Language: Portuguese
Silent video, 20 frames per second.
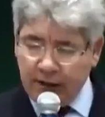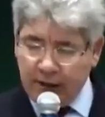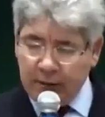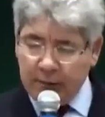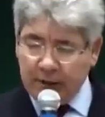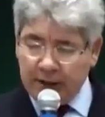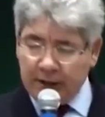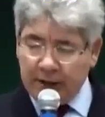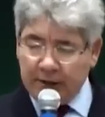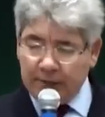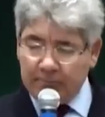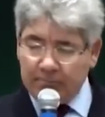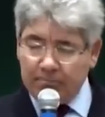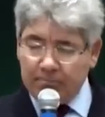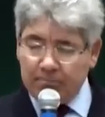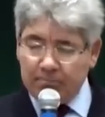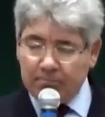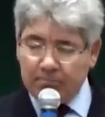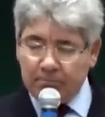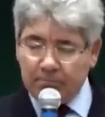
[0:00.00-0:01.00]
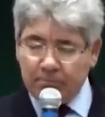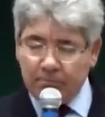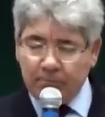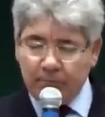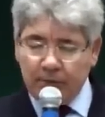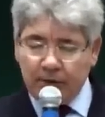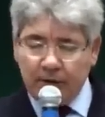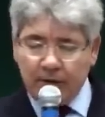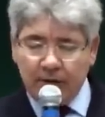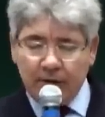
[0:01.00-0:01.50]
Amém.
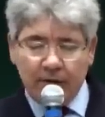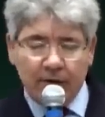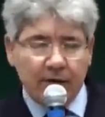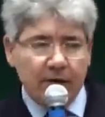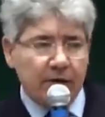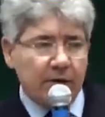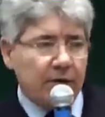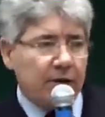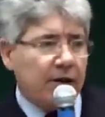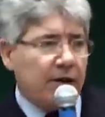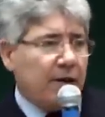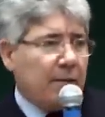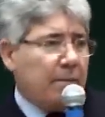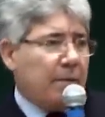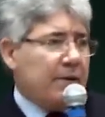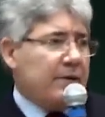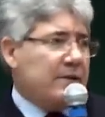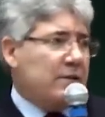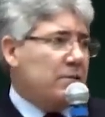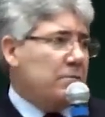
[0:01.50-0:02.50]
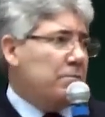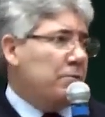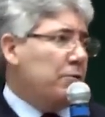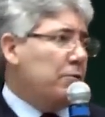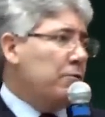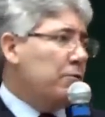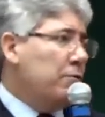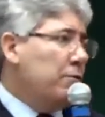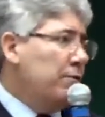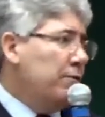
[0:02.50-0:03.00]
Eu queria pensar um
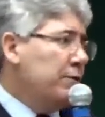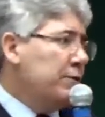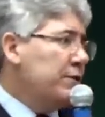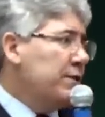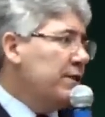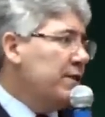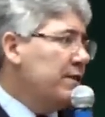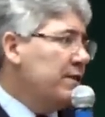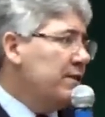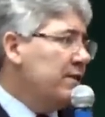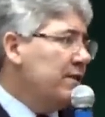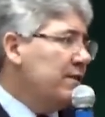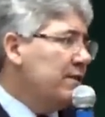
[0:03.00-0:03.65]
pouco com vocês